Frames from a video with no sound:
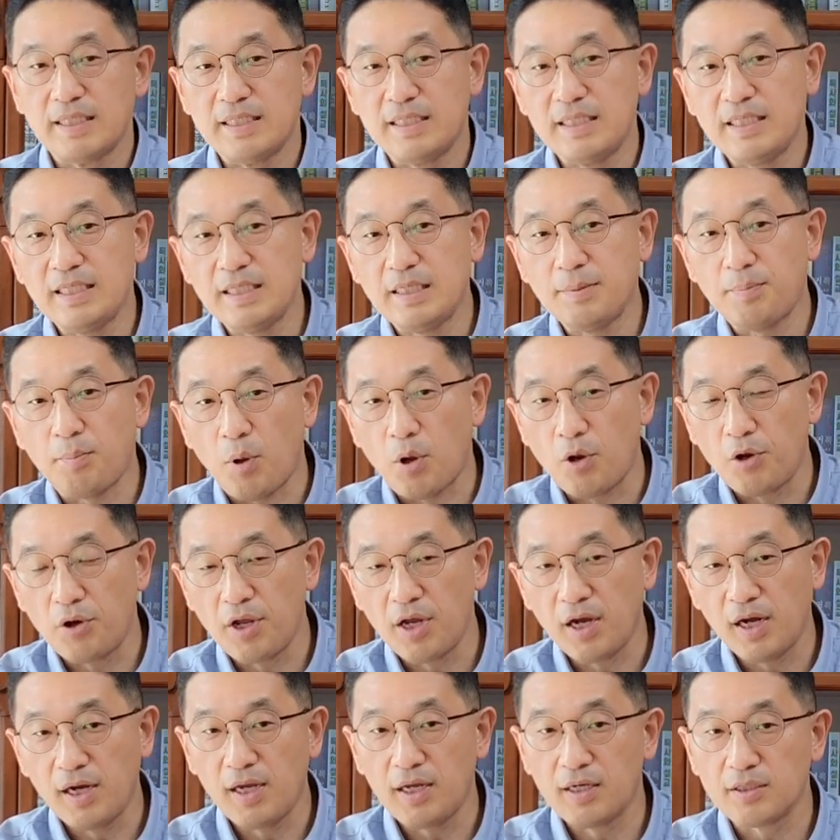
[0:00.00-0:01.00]
이
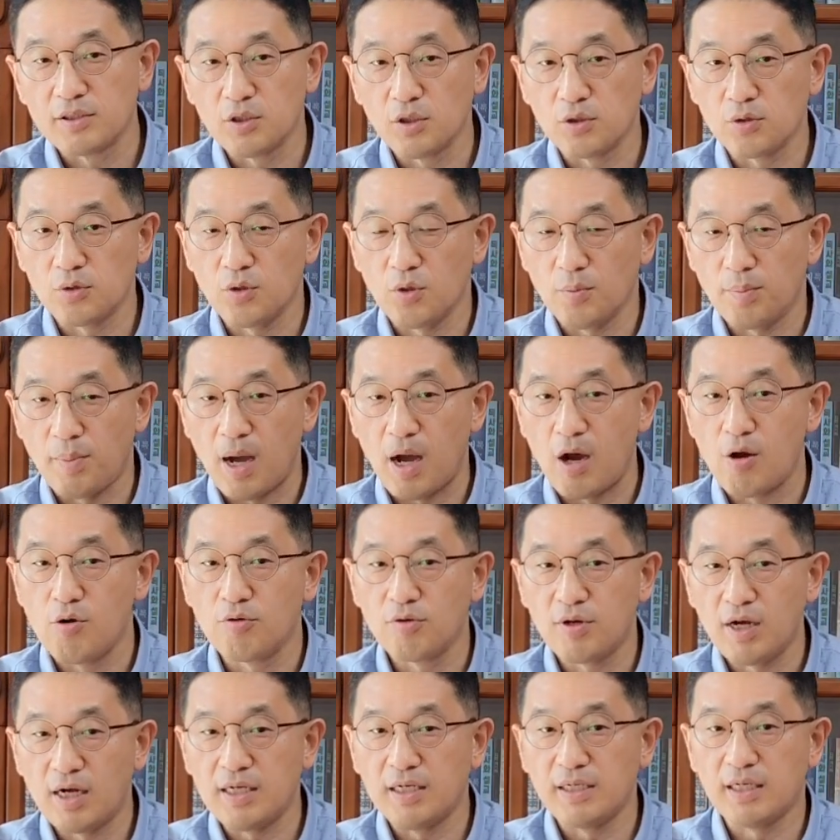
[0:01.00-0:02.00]
베레아에서 또
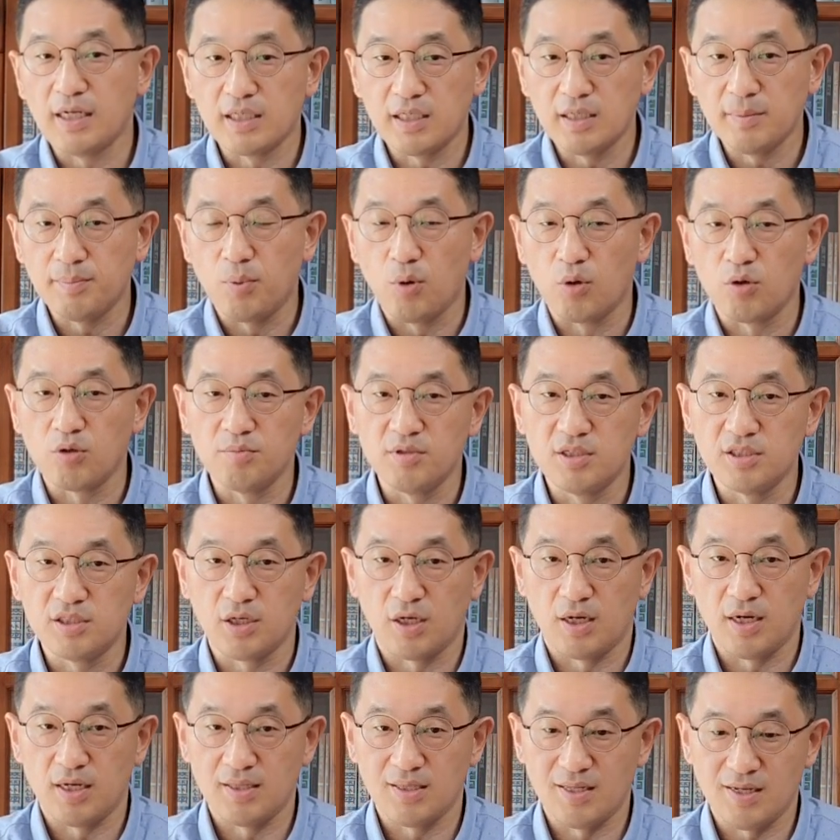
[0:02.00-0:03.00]
바울과 일행이 복음을
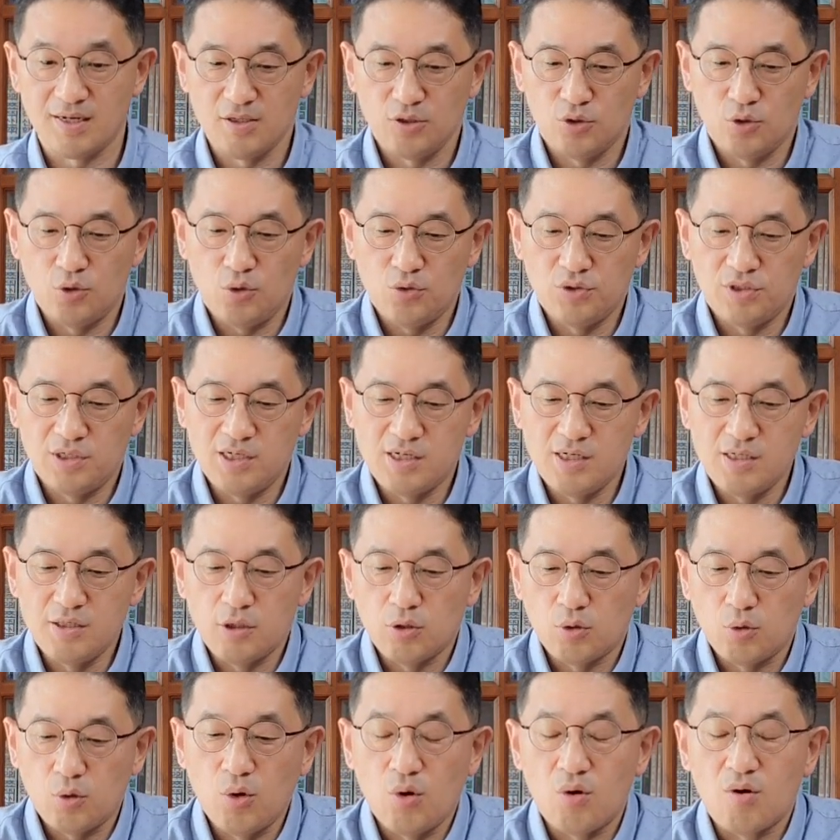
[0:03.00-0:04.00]
전한다는 소식을
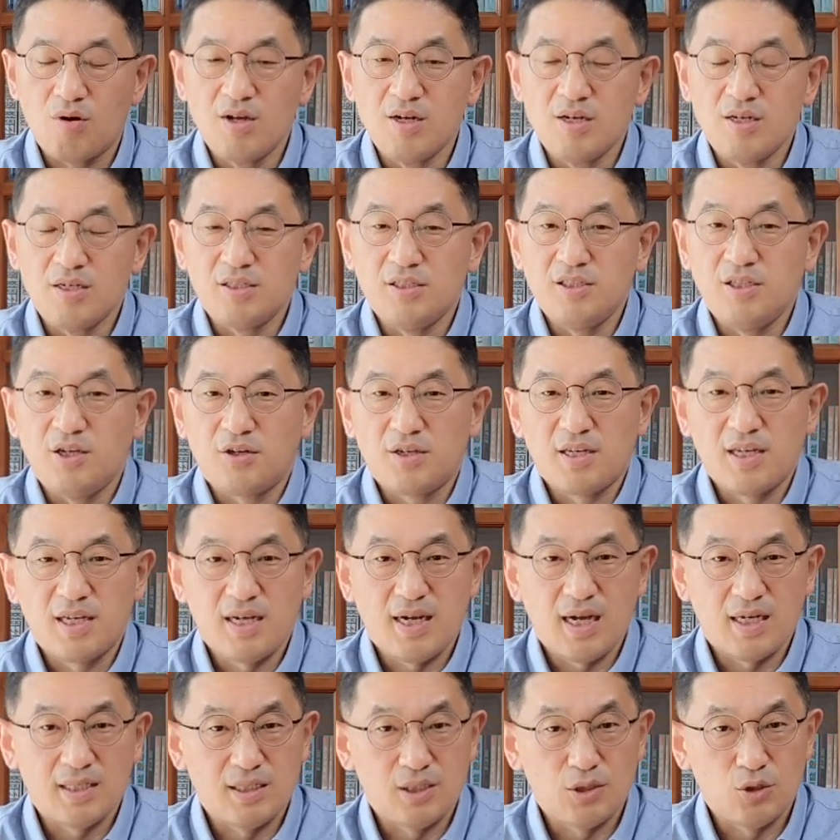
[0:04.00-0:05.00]
듣고
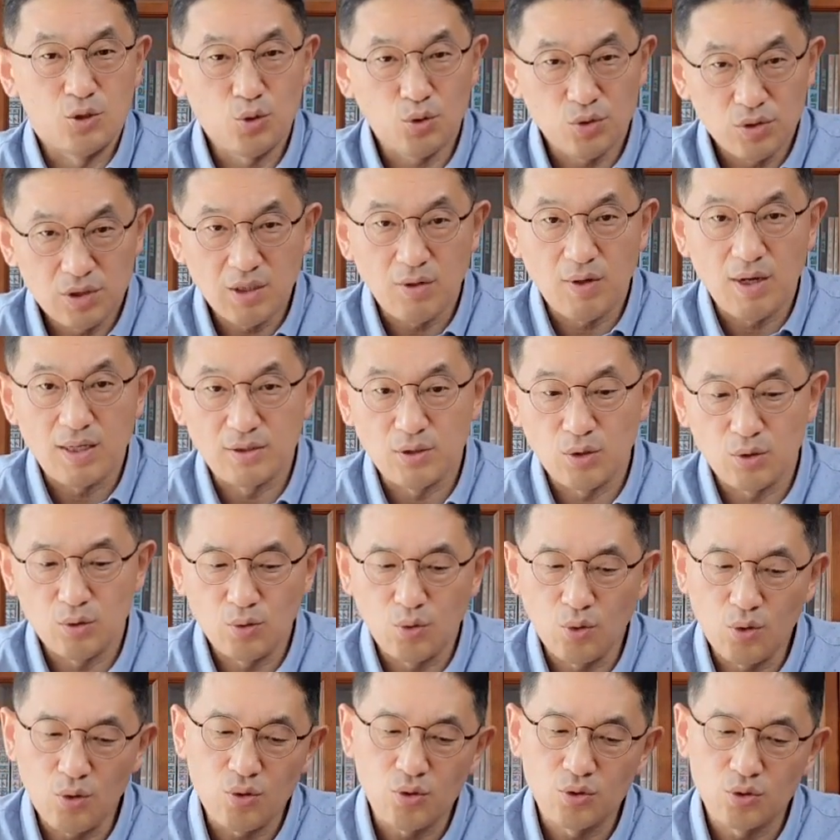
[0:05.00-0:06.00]
여기까지
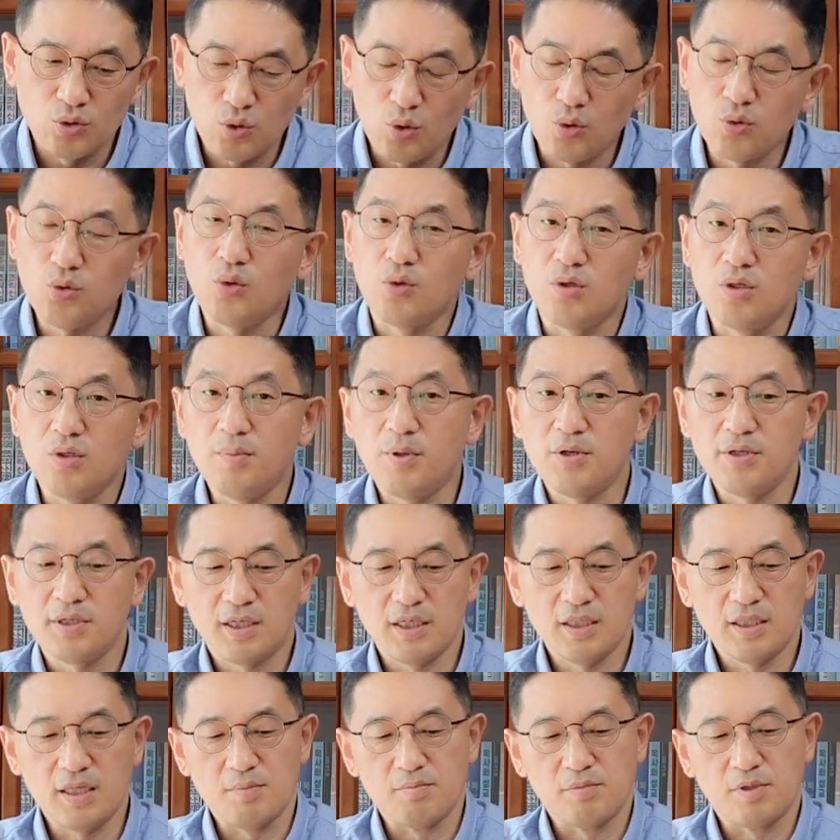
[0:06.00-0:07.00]
쫓아와서 또 소동을
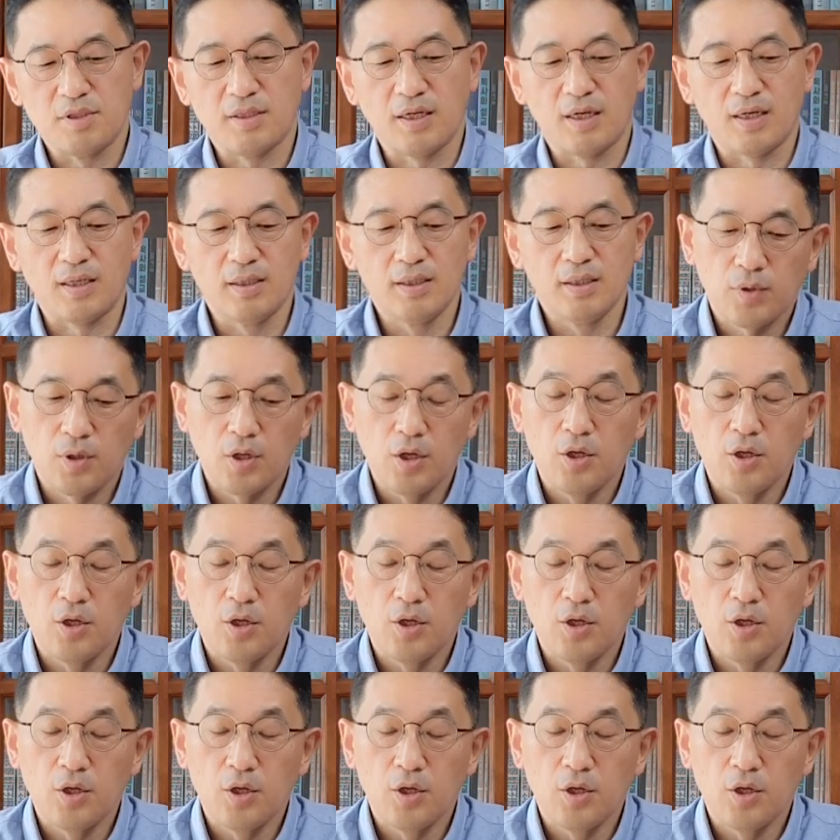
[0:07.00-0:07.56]
벌이게 됩니다.